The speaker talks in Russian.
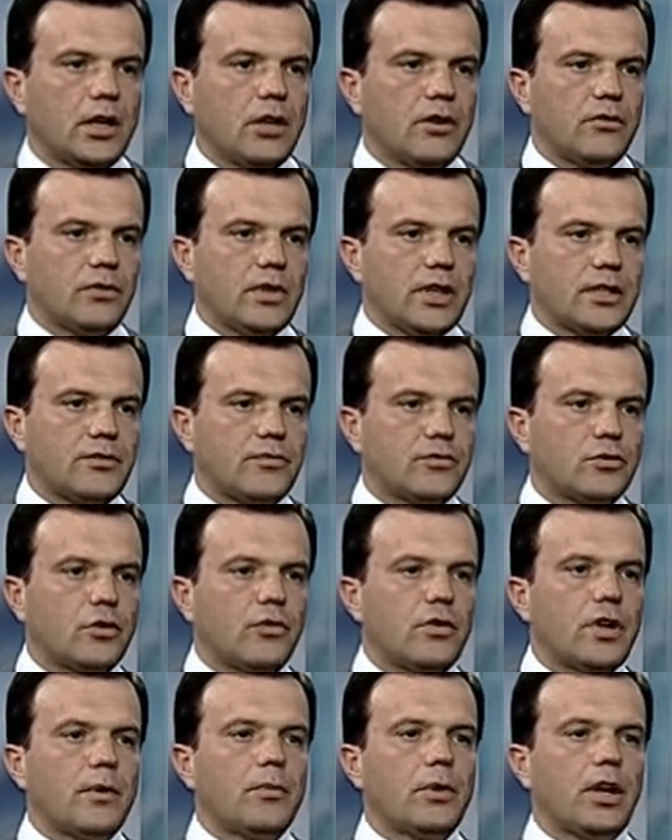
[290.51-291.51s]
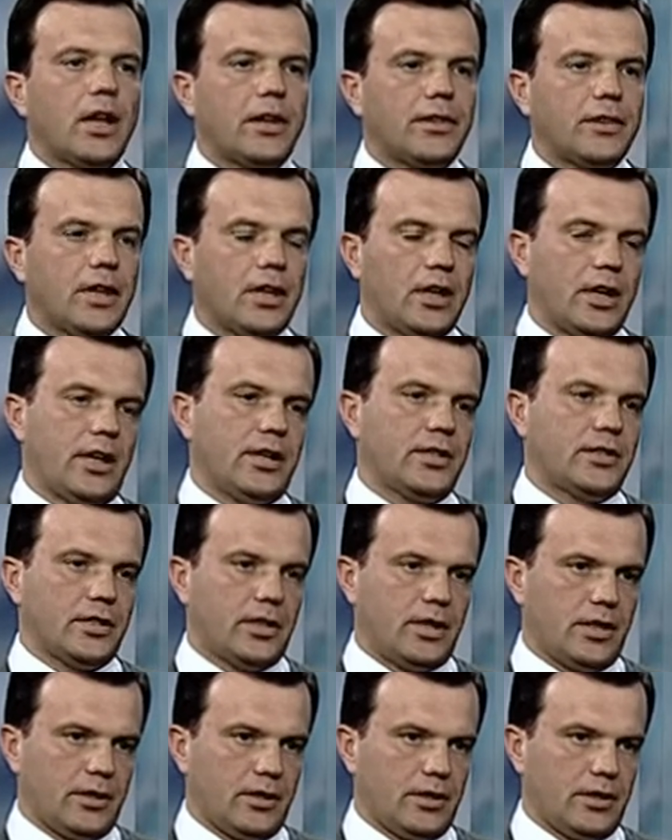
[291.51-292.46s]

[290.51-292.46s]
власть все время отдаляется от